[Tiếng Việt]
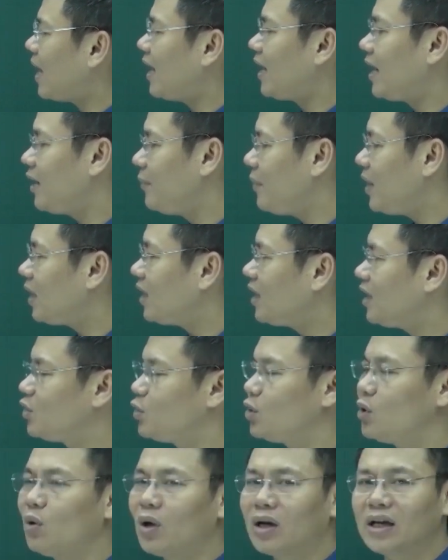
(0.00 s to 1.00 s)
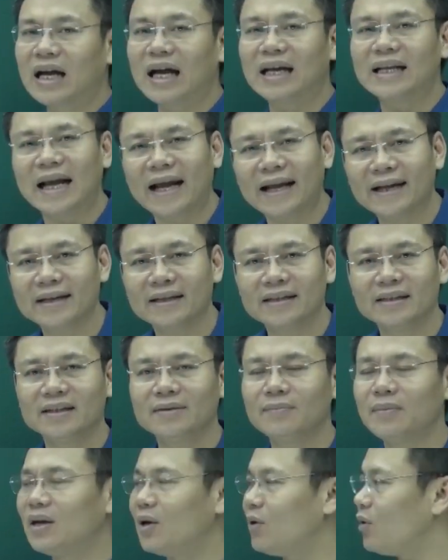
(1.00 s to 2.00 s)
bài này biết thì suy luận khá nhanh.
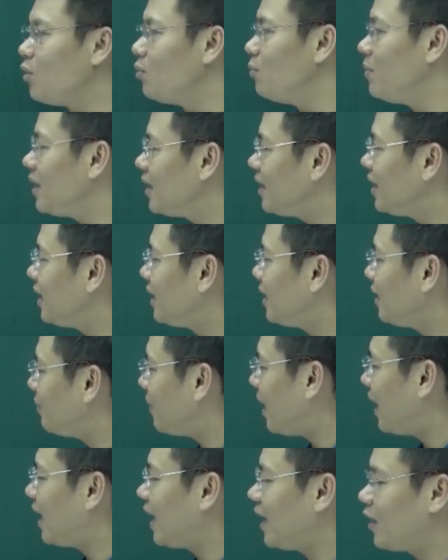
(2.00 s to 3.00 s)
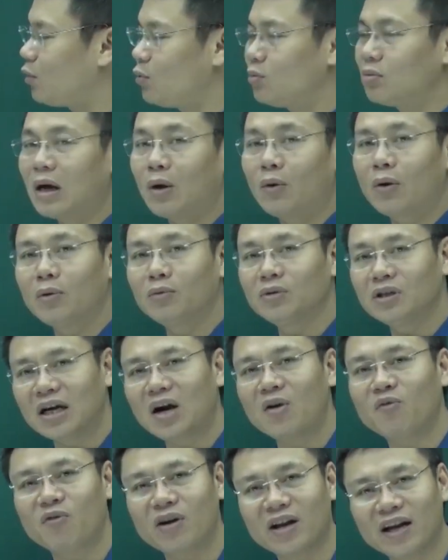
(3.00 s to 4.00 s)
Nhưng mà nếu không biết thì cái bài này cũng đau đầu như
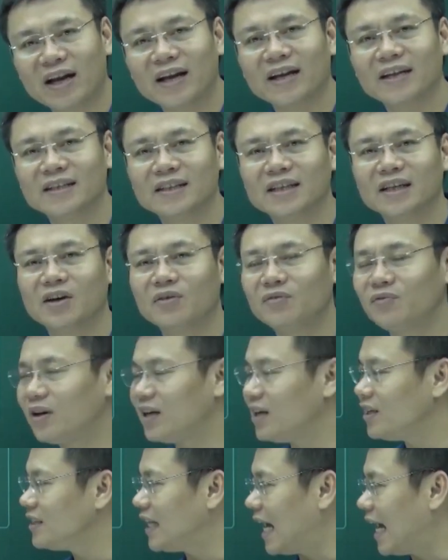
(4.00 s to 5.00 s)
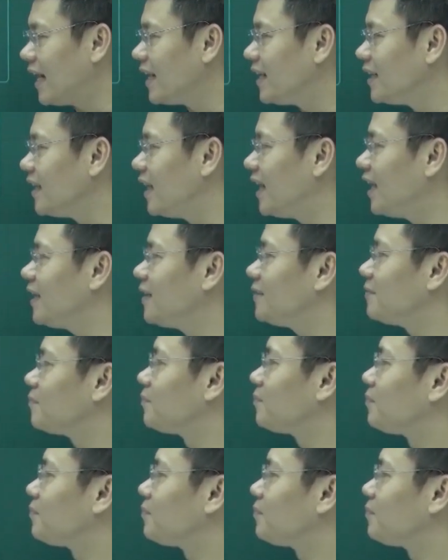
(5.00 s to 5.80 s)
óc phết đấy. Chứ không phải đơn giản. Đấy.